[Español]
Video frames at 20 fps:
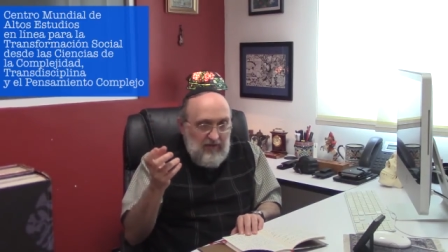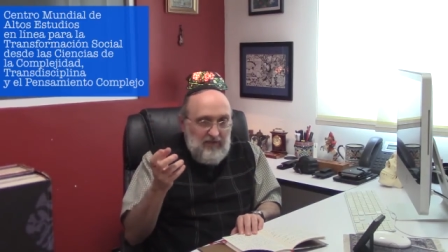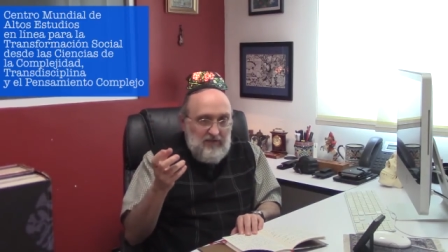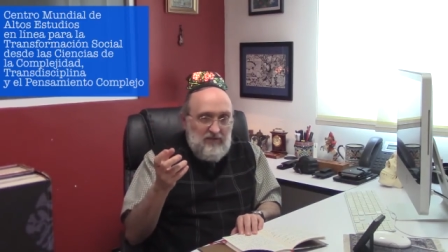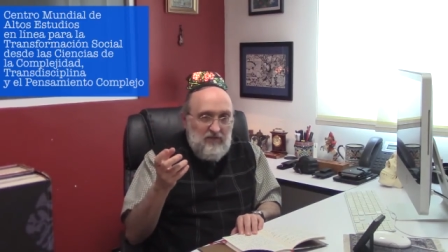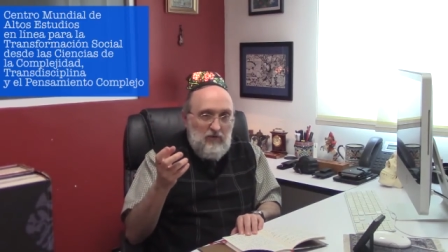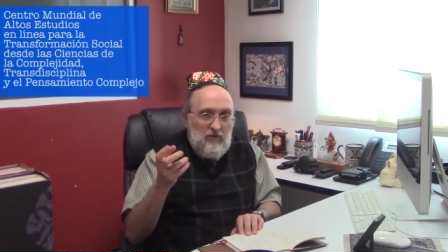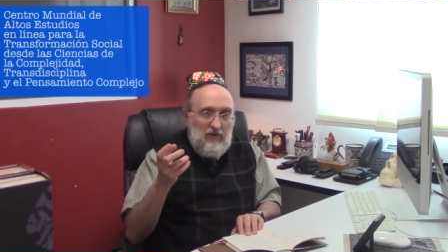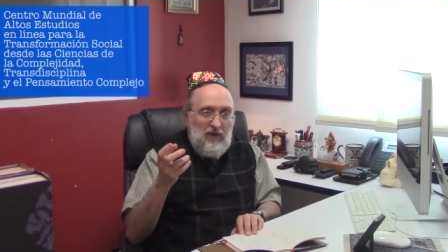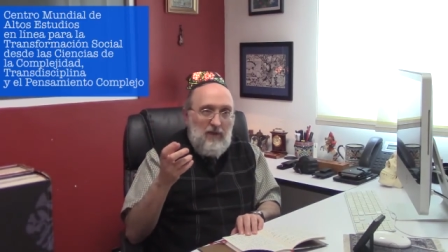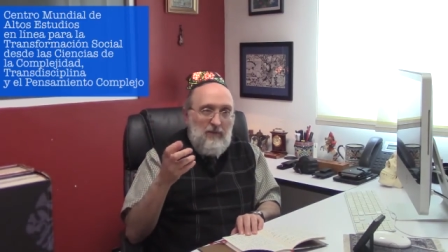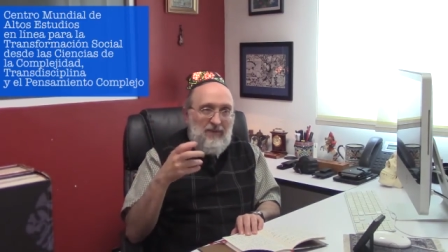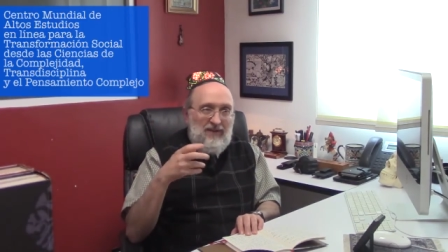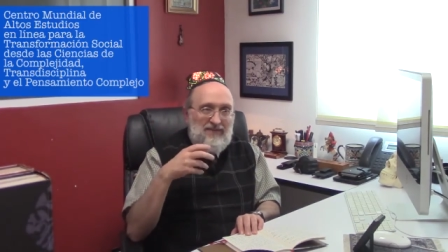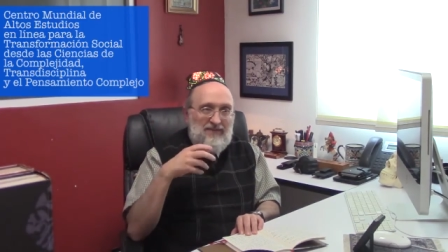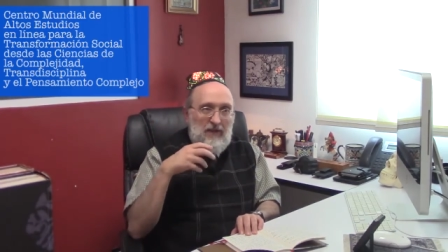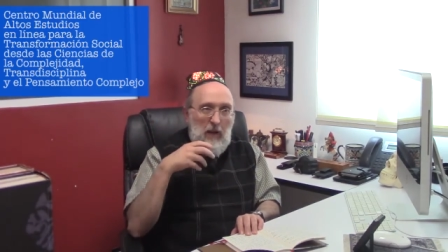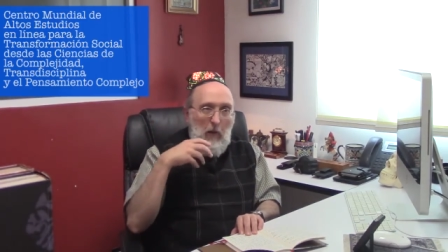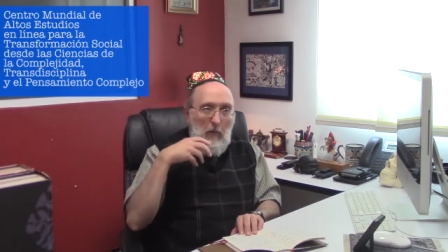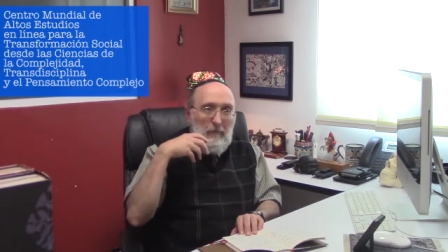sino que
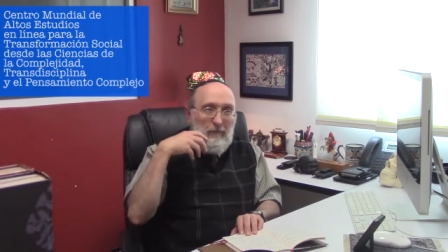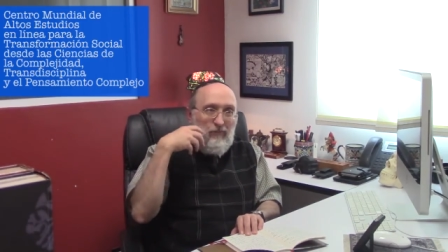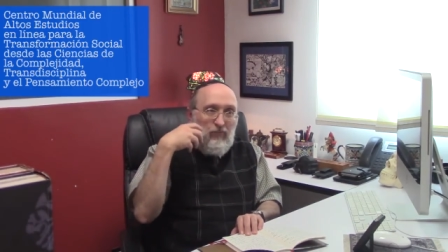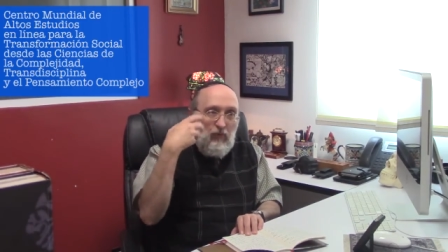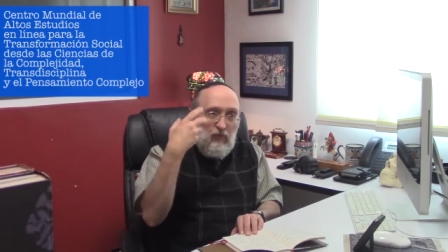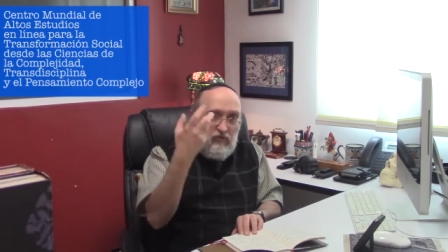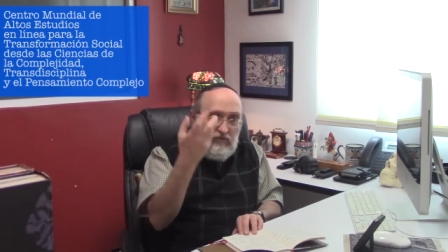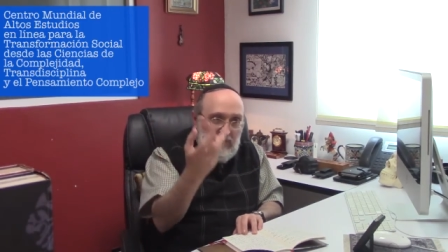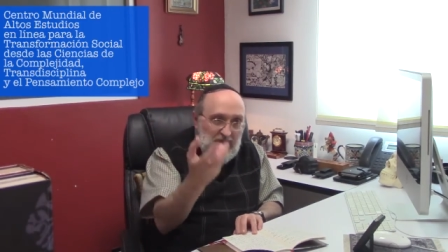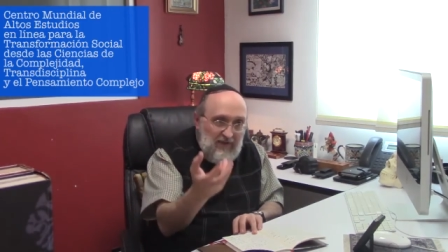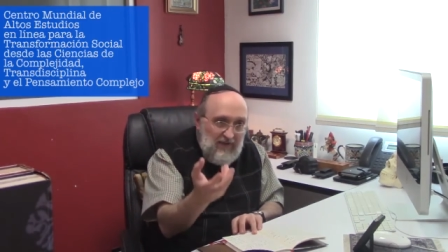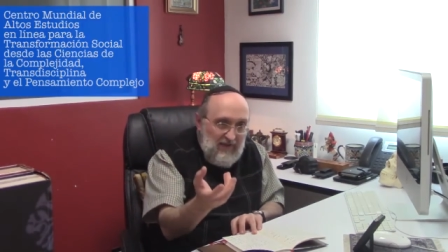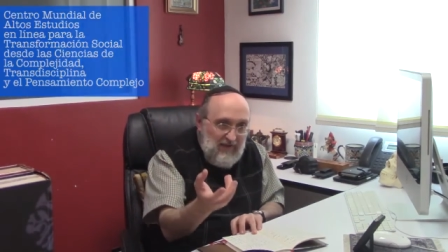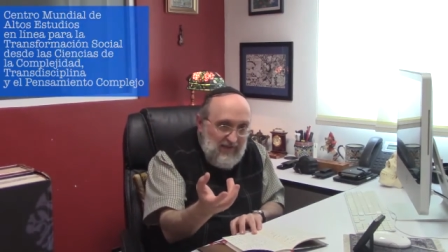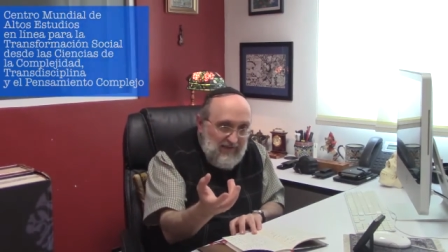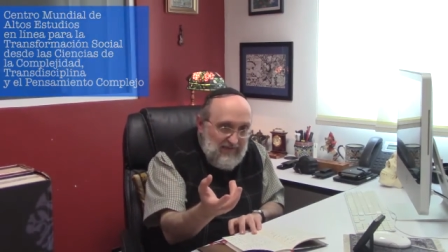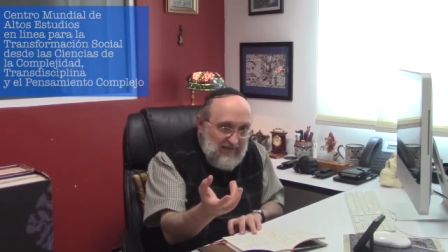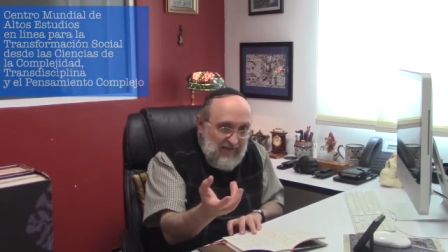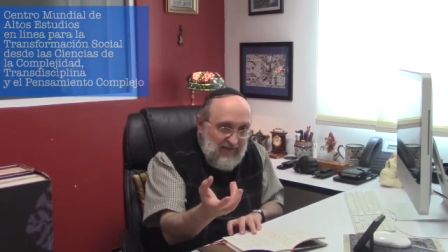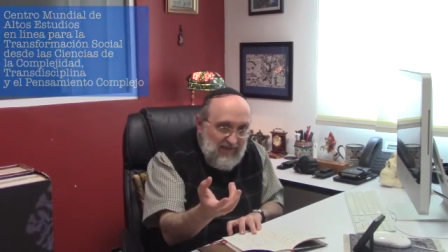además busca
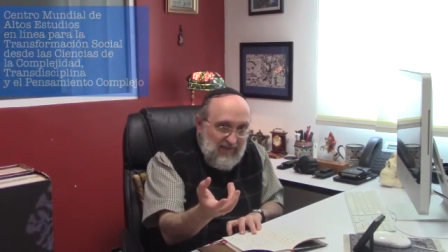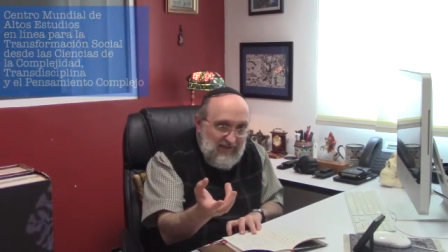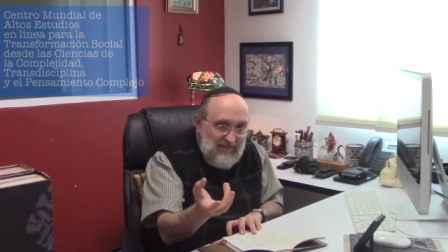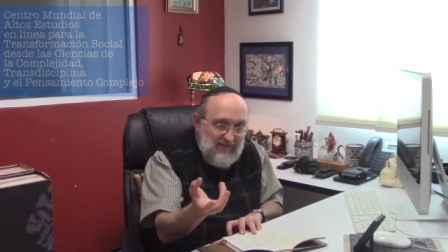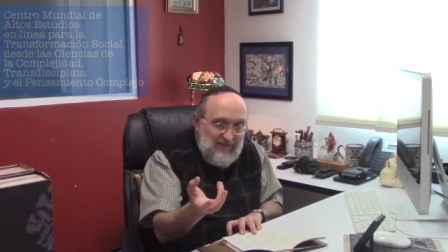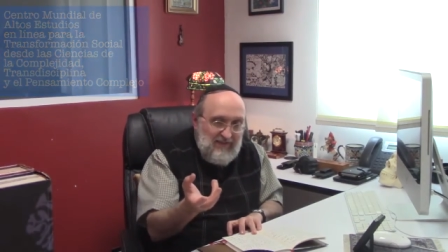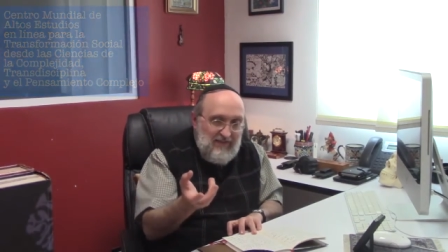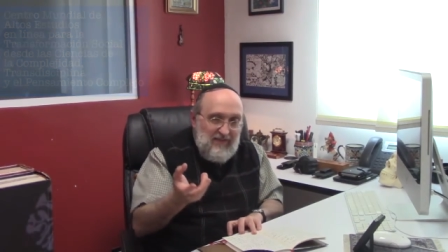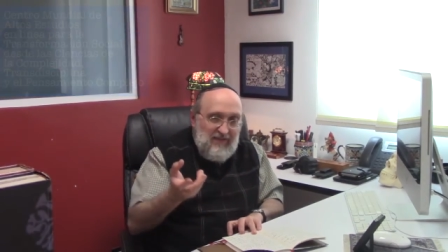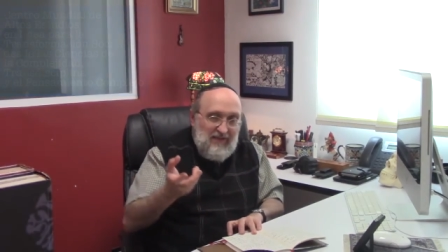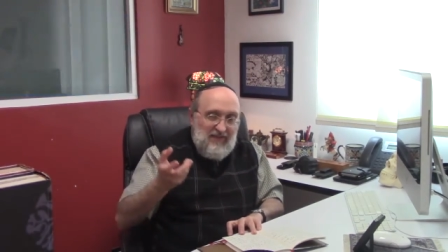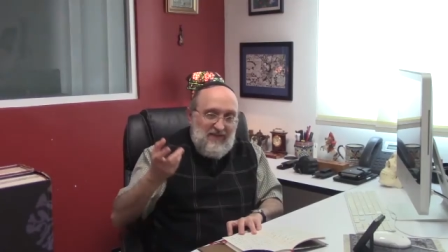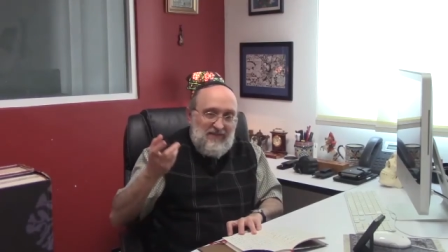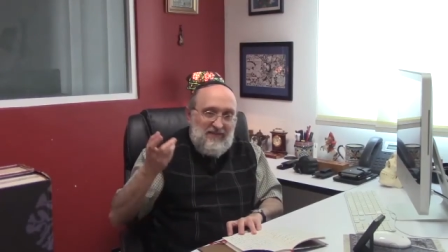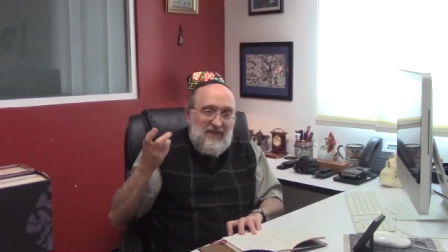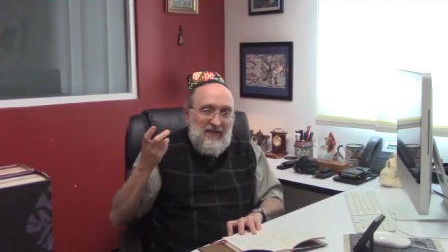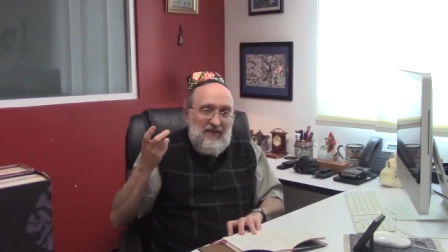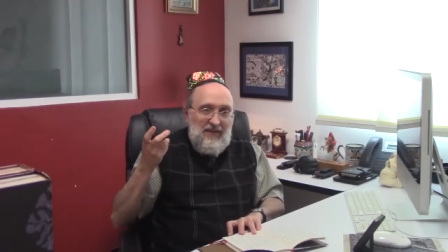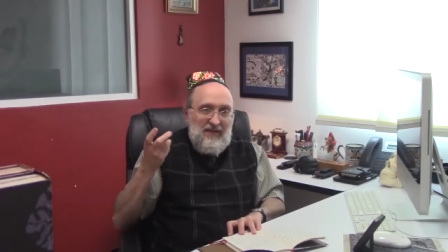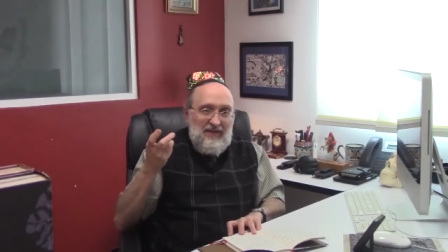hacer que esas ideas